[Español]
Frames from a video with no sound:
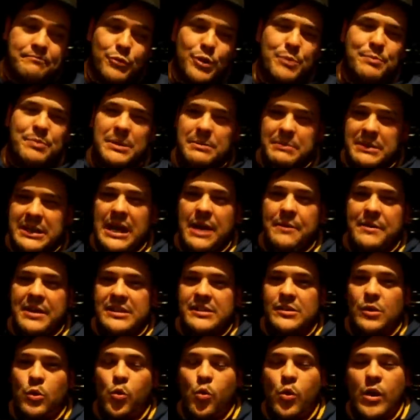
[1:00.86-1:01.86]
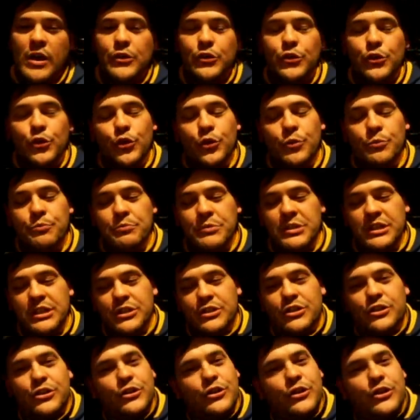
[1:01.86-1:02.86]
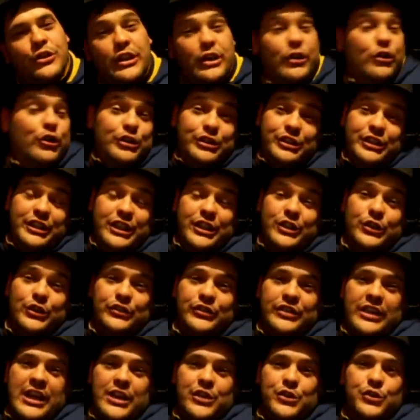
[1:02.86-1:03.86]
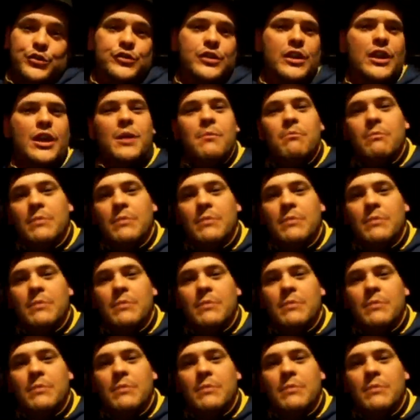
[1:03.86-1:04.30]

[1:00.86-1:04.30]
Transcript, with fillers: por primera vez cuando mi hijo, que hoy tiene 12 años,